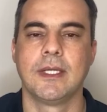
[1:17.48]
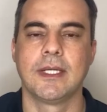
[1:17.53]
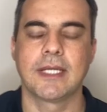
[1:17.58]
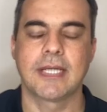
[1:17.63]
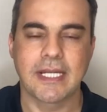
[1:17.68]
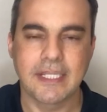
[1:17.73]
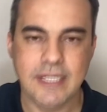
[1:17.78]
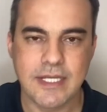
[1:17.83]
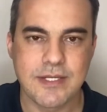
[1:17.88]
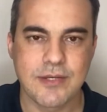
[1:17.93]

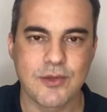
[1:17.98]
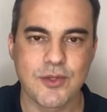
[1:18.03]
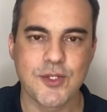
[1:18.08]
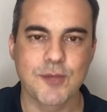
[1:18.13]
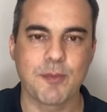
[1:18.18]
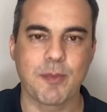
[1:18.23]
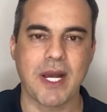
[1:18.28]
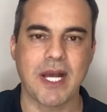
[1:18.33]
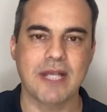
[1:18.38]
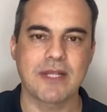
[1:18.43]
Agradecer o
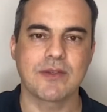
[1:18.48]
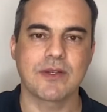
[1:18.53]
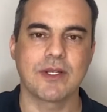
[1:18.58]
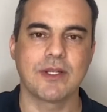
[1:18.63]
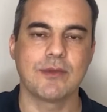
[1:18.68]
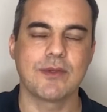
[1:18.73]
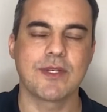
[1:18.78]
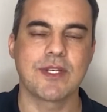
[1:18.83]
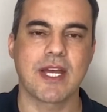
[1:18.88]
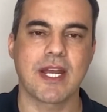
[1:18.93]
espaço aqui
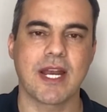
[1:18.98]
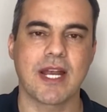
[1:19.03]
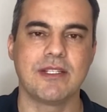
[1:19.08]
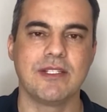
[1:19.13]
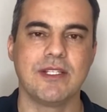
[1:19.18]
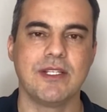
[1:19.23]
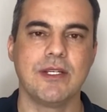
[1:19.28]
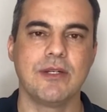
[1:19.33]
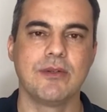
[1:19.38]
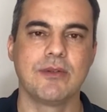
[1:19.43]
do Ceará
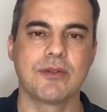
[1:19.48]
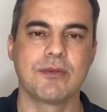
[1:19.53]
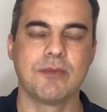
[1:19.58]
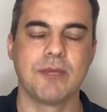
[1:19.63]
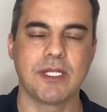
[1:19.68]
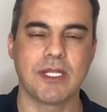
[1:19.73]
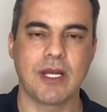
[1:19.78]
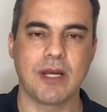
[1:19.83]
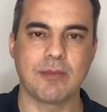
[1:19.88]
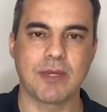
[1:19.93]
News,
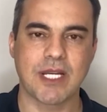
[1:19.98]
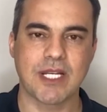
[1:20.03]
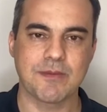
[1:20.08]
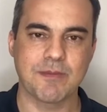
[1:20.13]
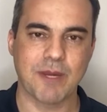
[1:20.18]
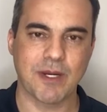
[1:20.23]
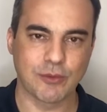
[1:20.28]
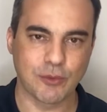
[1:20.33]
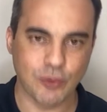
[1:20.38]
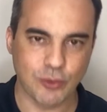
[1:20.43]
mandar um abraço
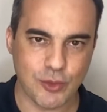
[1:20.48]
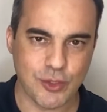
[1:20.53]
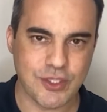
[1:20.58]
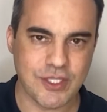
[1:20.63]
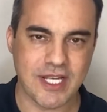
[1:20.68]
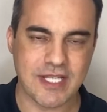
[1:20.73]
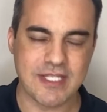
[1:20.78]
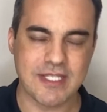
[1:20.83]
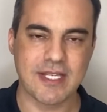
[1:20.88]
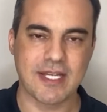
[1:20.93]
para todo o
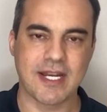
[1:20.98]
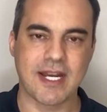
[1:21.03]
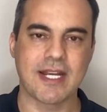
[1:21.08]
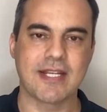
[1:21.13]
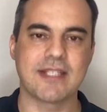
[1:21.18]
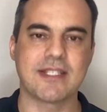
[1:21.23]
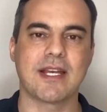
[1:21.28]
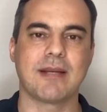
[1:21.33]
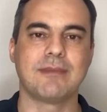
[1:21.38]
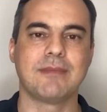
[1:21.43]
estado do Ceará. A
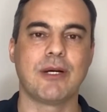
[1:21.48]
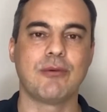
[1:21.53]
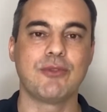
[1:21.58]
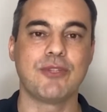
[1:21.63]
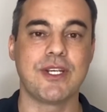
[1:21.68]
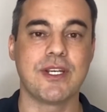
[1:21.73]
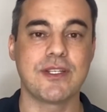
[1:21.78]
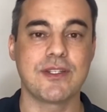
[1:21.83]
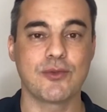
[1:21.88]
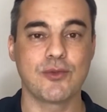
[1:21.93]
gente sabe da
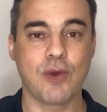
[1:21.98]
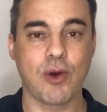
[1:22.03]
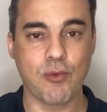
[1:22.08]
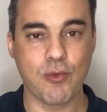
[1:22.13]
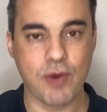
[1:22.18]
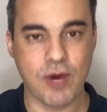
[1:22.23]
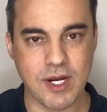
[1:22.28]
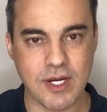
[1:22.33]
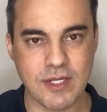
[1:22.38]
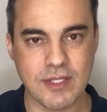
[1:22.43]
audiência, do
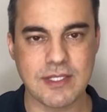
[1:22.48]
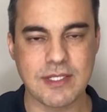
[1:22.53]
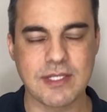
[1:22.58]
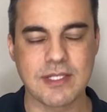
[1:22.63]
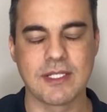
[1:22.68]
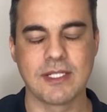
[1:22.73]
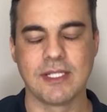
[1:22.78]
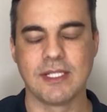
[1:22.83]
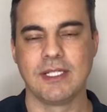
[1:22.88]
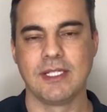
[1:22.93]

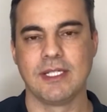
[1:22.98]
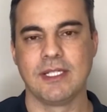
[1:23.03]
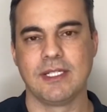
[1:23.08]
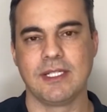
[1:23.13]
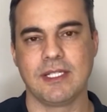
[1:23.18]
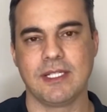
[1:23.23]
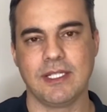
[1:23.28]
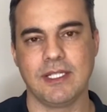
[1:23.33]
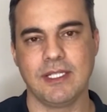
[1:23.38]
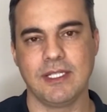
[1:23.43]
alcance
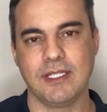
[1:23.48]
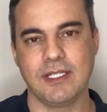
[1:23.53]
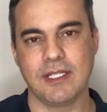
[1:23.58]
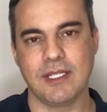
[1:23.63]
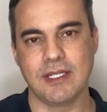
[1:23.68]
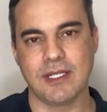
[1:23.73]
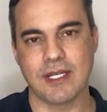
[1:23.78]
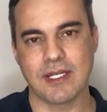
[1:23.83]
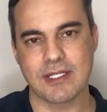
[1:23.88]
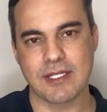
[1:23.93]

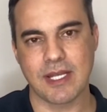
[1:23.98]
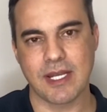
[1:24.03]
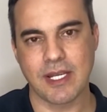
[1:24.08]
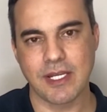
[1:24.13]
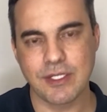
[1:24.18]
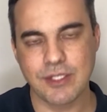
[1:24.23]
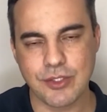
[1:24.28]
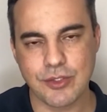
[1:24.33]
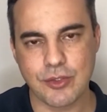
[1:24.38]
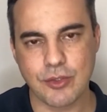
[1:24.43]
que essa
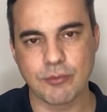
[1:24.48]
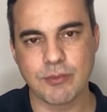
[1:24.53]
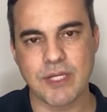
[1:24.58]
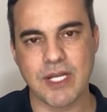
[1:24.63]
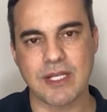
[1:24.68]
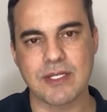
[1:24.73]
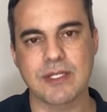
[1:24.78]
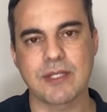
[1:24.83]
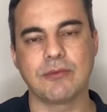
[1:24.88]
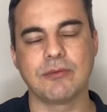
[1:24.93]
rede de
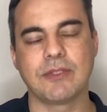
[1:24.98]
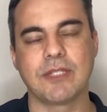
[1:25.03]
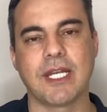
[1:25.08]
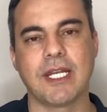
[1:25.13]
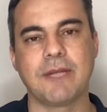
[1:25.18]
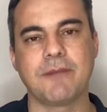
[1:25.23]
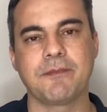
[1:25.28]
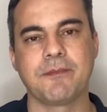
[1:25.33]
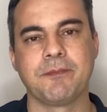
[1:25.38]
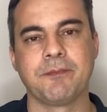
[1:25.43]
comunicação
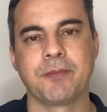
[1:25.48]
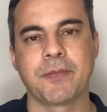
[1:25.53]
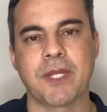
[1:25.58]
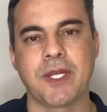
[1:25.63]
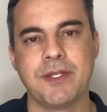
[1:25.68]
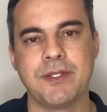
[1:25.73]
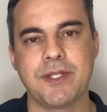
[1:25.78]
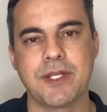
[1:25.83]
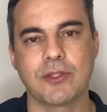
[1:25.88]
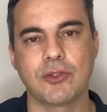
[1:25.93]
tem
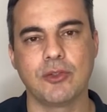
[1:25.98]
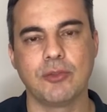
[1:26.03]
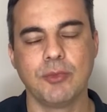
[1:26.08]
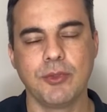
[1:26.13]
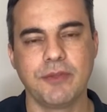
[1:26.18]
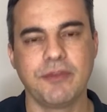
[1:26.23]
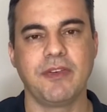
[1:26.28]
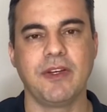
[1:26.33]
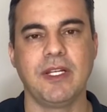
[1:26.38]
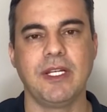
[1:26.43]
e dizer que estou
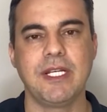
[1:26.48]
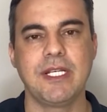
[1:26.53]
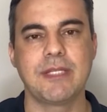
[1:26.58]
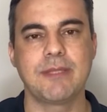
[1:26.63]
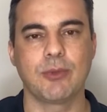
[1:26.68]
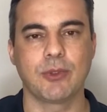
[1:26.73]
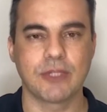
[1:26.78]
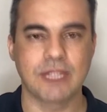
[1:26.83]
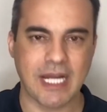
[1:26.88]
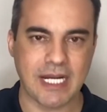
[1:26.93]
muito feliz
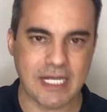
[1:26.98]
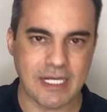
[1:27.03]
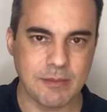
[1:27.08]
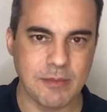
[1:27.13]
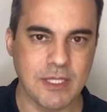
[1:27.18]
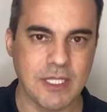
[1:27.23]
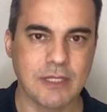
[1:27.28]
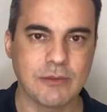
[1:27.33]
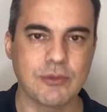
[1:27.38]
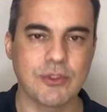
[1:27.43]
por estar tá
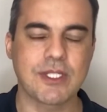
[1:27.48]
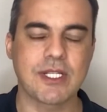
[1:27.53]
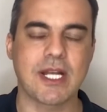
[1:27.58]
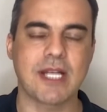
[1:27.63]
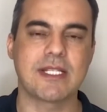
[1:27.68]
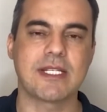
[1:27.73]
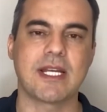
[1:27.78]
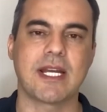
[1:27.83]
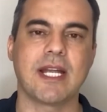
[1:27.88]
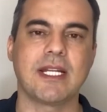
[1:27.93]
caminhando o Estado
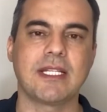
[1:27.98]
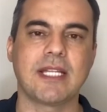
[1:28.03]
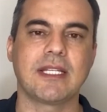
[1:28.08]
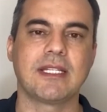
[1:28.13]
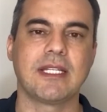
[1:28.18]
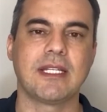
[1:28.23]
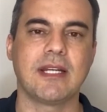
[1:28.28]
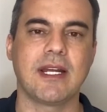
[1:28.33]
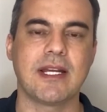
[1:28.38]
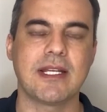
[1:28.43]
do Ceará e estar tá
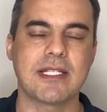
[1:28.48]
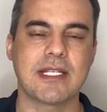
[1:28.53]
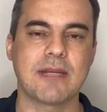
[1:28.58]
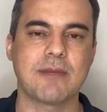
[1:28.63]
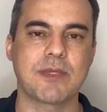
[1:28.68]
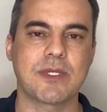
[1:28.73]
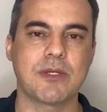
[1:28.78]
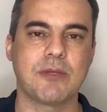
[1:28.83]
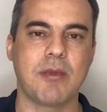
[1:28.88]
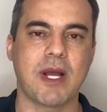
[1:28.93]
tendo a
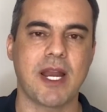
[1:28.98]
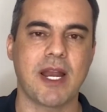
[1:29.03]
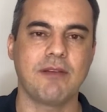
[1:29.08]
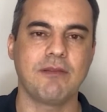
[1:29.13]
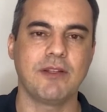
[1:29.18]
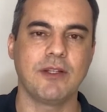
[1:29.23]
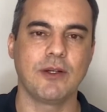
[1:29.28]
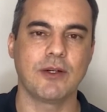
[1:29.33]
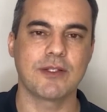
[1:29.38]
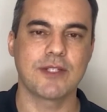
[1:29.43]
recepção
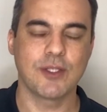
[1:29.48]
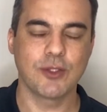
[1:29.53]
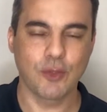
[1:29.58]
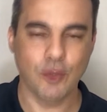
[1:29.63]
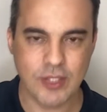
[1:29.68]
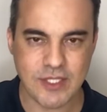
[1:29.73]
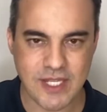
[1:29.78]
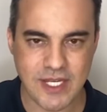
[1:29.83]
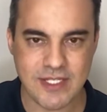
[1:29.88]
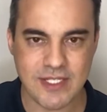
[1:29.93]
maravilhosa em
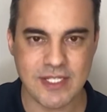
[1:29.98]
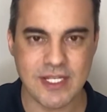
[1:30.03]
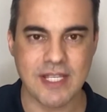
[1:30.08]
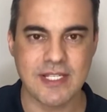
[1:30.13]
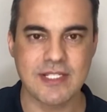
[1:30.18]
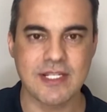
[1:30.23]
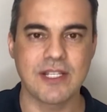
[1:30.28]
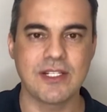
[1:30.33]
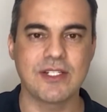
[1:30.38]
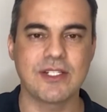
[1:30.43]
todas as
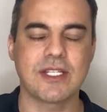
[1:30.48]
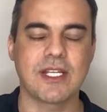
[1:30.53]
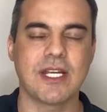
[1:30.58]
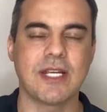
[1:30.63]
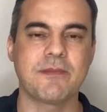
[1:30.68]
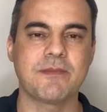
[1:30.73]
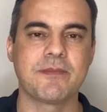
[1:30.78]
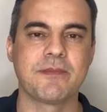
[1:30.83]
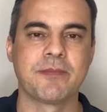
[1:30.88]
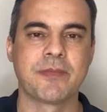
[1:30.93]
cidades que a gente
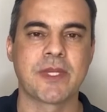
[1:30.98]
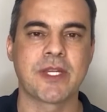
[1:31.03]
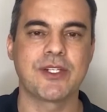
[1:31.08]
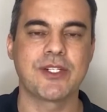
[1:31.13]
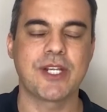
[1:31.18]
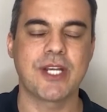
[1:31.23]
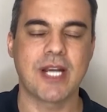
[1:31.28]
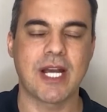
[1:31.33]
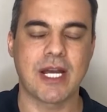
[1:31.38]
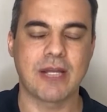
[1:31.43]
tem
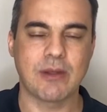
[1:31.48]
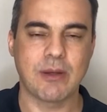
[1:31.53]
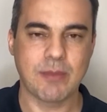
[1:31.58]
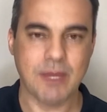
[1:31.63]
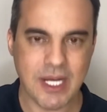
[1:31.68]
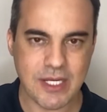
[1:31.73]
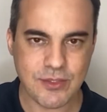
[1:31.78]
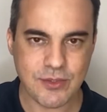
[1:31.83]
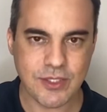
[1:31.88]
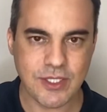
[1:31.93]
chegado. Um
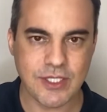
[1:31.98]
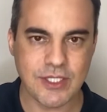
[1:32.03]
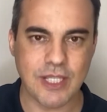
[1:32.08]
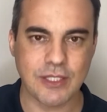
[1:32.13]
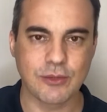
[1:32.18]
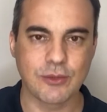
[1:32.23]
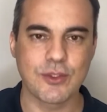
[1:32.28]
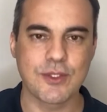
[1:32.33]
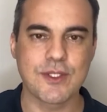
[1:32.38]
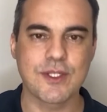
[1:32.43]
abraço grande a
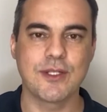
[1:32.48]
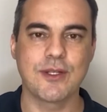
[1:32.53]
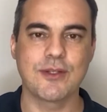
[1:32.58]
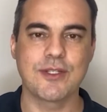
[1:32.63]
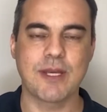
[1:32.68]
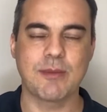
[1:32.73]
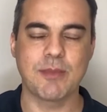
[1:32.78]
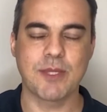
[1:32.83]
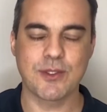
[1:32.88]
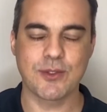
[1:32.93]
todos, que Deus
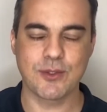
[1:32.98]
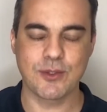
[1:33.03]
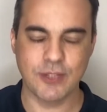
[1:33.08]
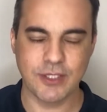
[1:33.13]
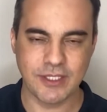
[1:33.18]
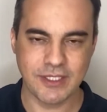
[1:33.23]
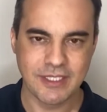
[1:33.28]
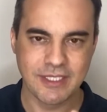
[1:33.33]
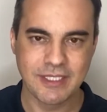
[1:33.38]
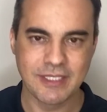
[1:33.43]

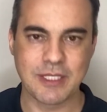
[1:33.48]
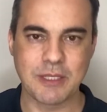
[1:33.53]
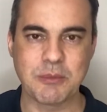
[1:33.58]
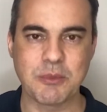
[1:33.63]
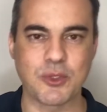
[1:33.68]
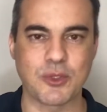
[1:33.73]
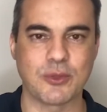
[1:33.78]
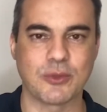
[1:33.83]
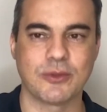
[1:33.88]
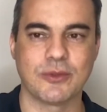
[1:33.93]
abençoe, tamo
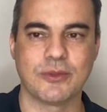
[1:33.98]
junto.